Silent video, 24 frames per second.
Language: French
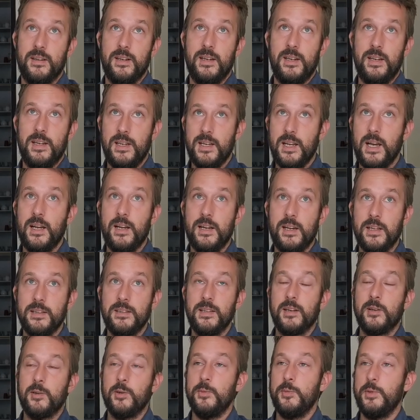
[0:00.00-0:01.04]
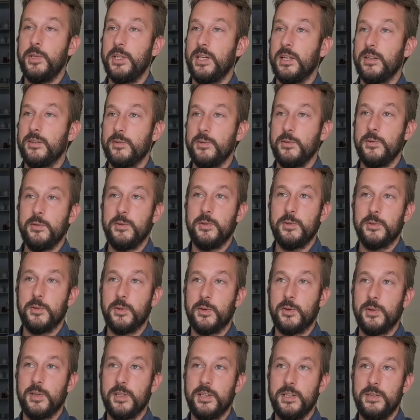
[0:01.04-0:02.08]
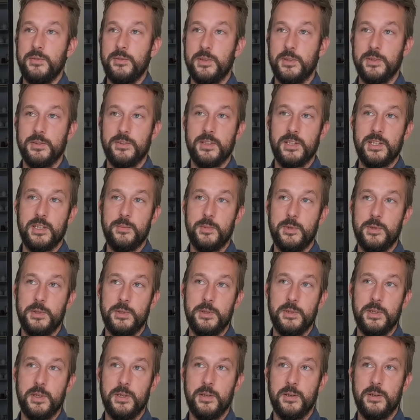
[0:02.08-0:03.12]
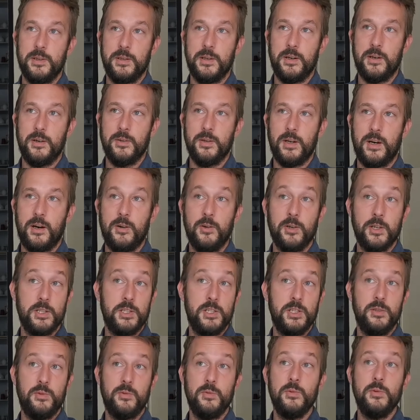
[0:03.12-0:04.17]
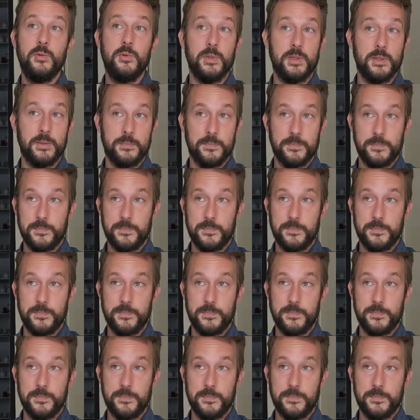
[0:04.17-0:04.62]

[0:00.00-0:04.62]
l'intercommunication entre les différents éléments euh, enrichit tout. Quoi.